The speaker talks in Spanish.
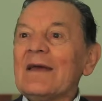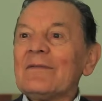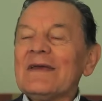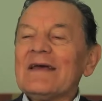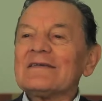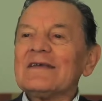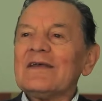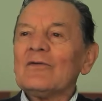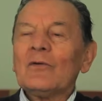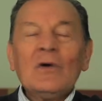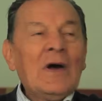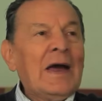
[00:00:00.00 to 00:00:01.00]
había
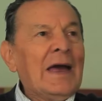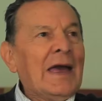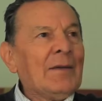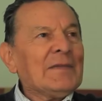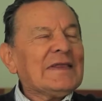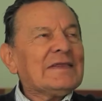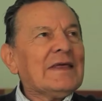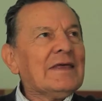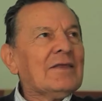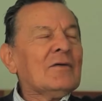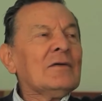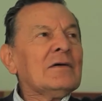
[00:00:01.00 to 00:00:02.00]
sido
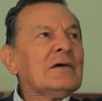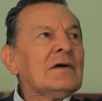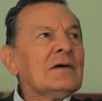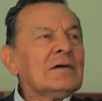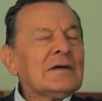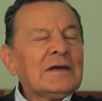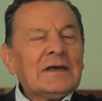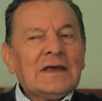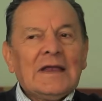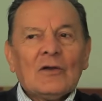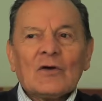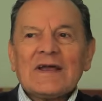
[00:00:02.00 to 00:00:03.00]
emitido
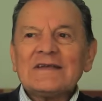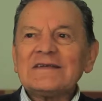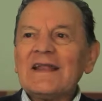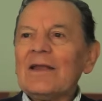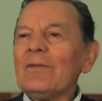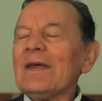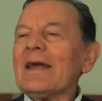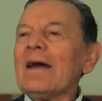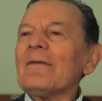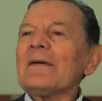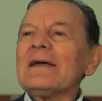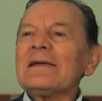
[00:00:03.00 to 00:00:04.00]
y lo que
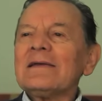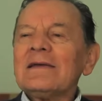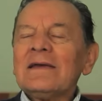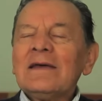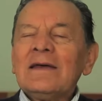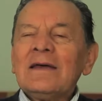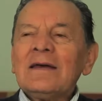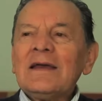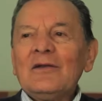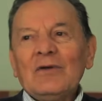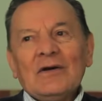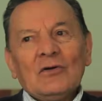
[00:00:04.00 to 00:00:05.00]
significaba.
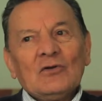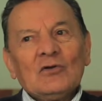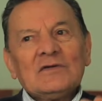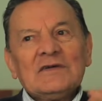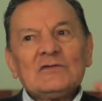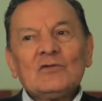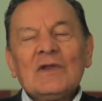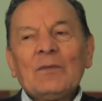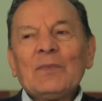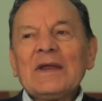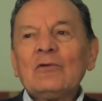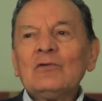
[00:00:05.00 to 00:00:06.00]
Y luego nos hizo una
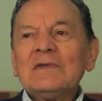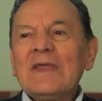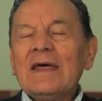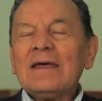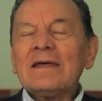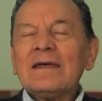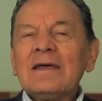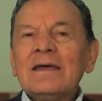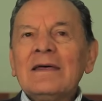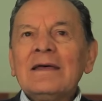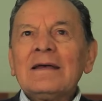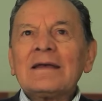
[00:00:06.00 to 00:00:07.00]
pregunta,
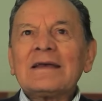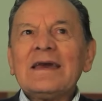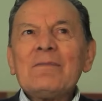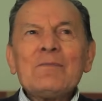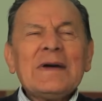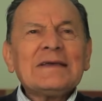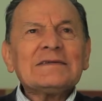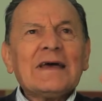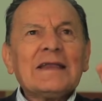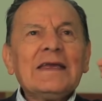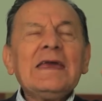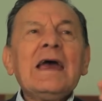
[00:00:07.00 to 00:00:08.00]
¿qué
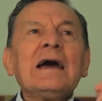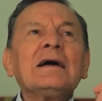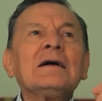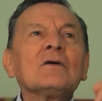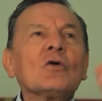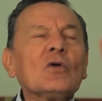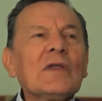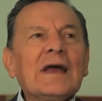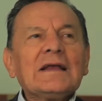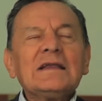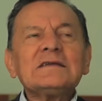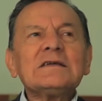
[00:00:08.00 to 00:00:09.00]
pasaría con la
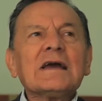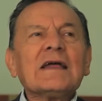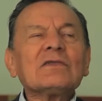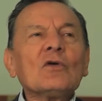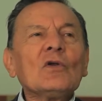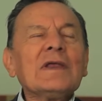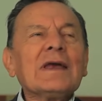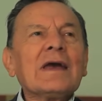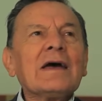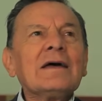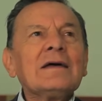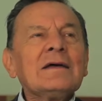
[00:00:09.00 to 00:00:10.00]
Iglesia
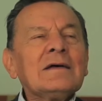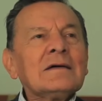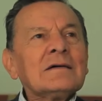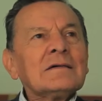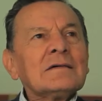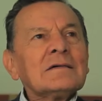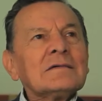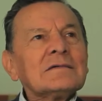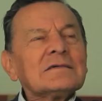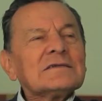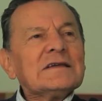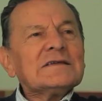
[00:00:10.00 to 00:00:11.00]
Católica
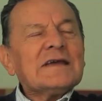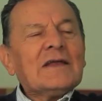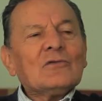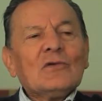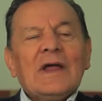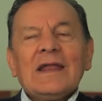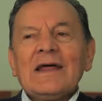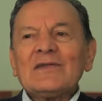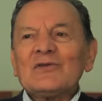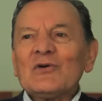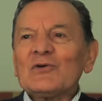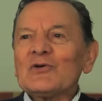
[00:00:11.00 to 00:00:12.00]
si se anularan
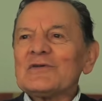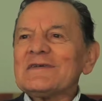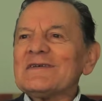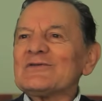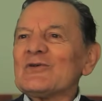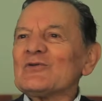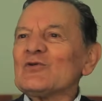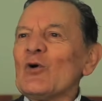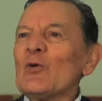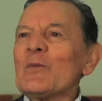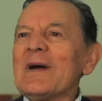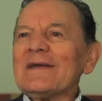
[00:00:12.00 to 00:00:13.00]
todos estos
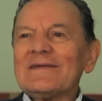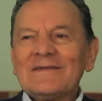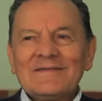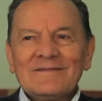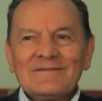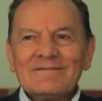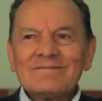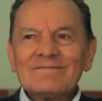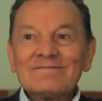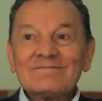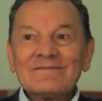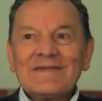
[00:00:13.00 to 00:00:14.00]
dogmas.
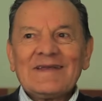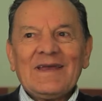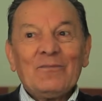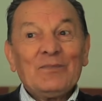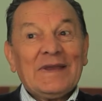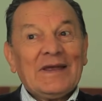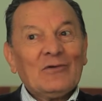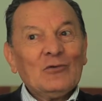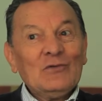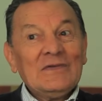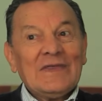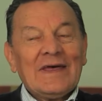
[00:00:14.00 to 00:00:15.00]
qué
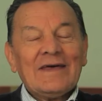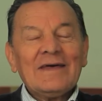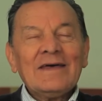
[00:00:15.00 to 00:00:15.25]
pregunta.